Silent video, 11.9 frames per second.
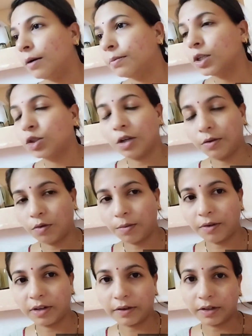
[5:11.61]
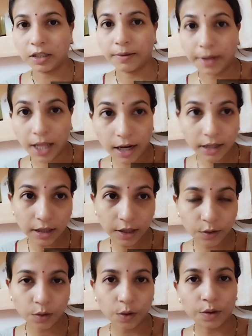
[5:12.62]
तो अभी जो है वो मैं फटाफट से बना
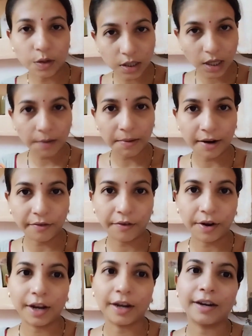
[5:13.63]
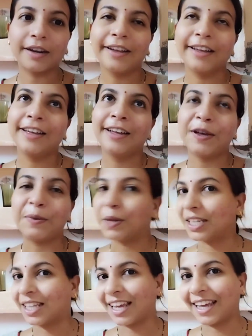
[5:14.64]
लेती हूँ और उसके बाद फिर
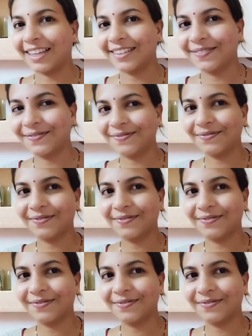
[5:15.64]
मिलते हैं